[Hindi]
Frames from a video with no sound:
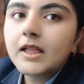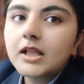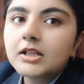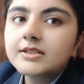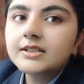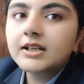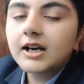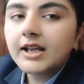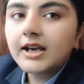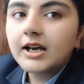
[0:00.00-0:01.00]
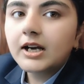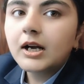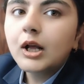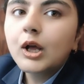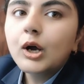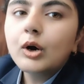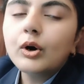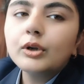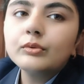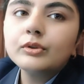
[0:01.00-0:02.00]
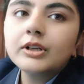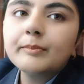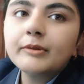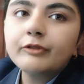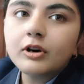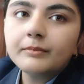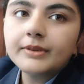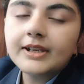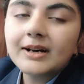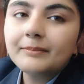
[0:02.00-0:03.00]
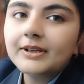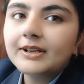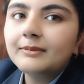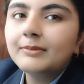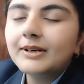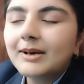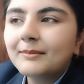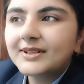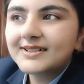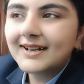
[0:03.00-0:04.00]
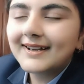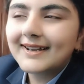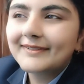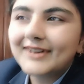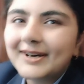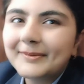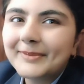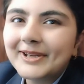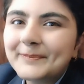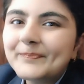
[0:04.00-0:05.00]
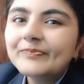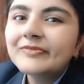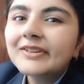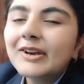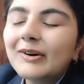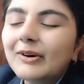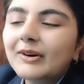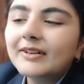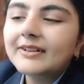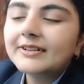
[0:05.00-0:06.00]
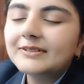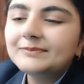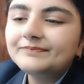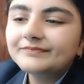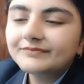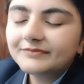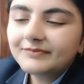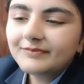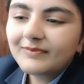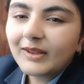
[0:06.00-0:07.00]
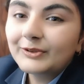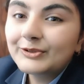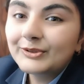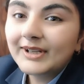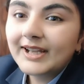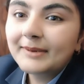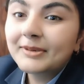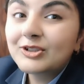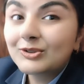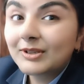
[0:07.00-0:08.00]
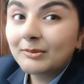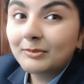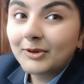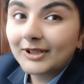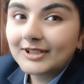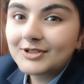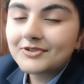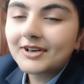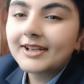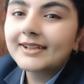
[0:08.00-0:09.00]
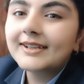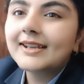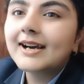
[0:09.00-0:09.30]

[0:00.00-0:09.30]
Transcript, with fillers: सिखाया और उन्होंने परफॉर्म किया फिर बड़ा मज़ा आया वहाँ पे और जो है बच्चों ने भी बहुत इन्जॉय किया